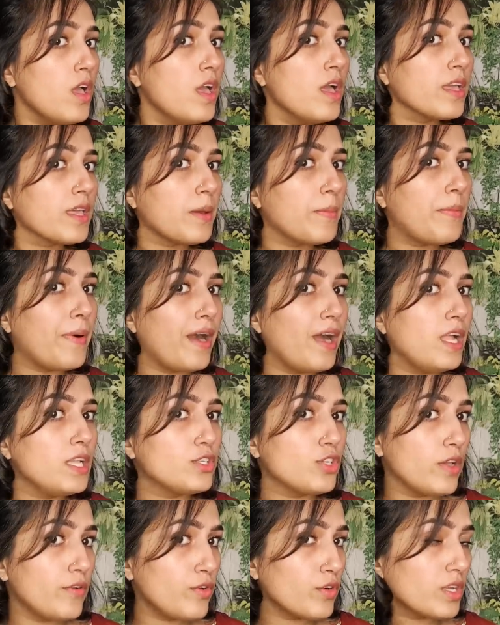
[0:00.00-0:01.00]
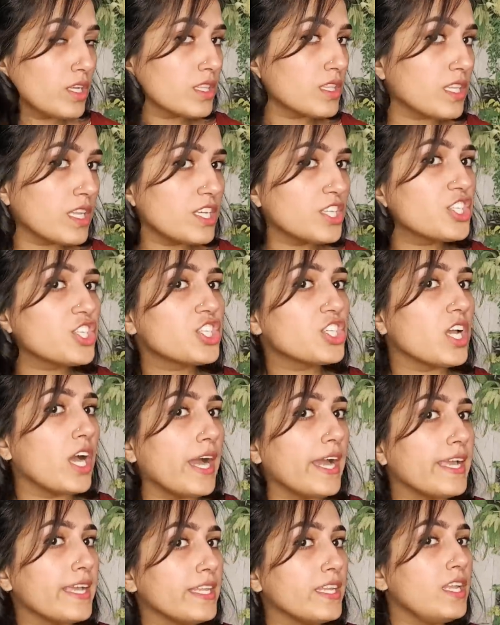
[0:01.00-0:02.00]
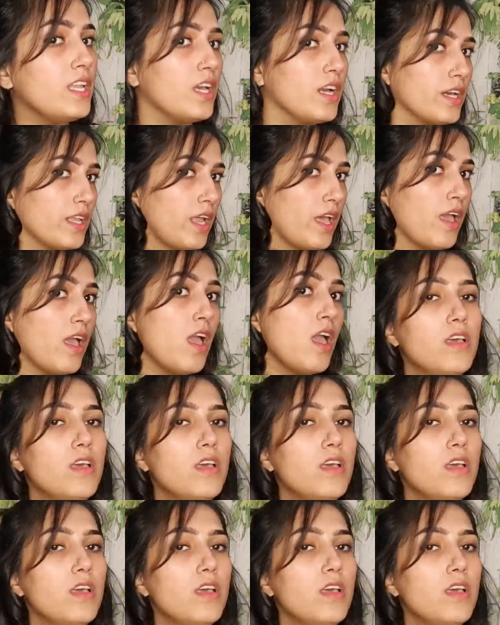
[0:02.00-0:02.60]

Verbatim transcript: कि बाल जो है वो कितना शाइनी लग रहा है